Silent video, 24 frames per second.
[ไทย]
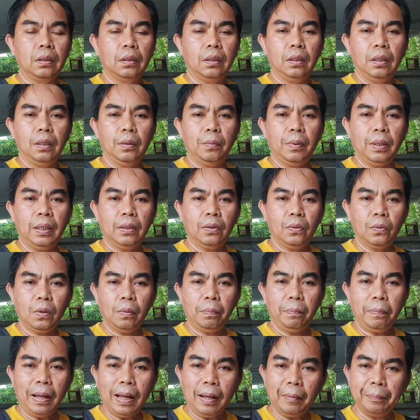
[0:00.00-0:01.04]
หรือว่าตัว
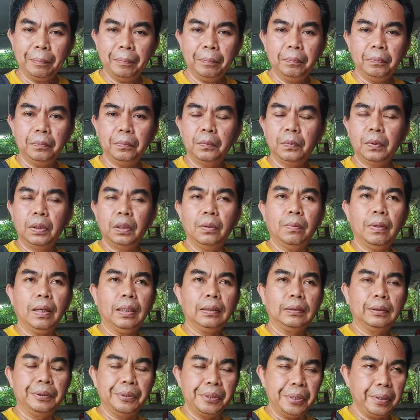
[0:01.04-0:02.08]
ปั๊มหว่า
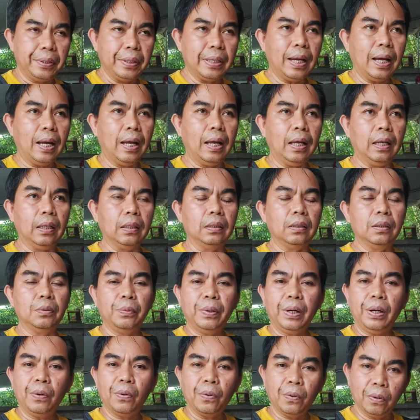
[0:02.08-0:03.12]
ซีนยางหรือ
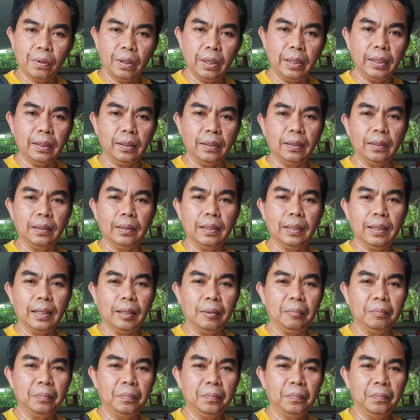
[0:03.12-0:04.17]
ว่าโอลิงนะครับ